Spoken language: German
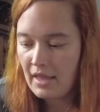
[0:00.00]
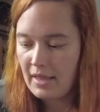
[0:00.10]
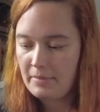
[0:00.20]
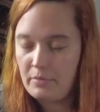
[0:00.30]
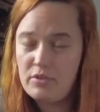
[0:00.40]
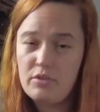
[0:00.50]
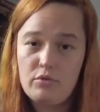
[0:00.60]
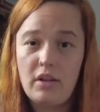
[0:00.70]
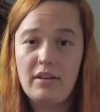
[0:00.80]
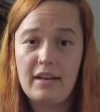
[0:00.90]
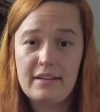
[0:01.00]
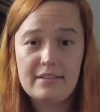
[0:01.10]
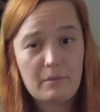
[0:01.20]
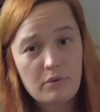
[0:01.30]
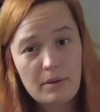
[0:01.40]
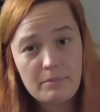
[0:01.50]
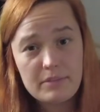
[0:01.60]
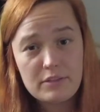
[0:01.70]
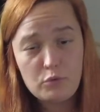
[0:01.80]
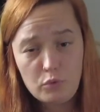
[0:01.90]
Ähm, da müsst ihr nur dran denken, dass ihr ab und an ein
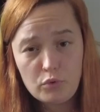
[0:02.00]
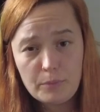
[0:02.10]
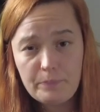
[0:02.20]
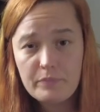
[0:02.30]
bisschen düngt.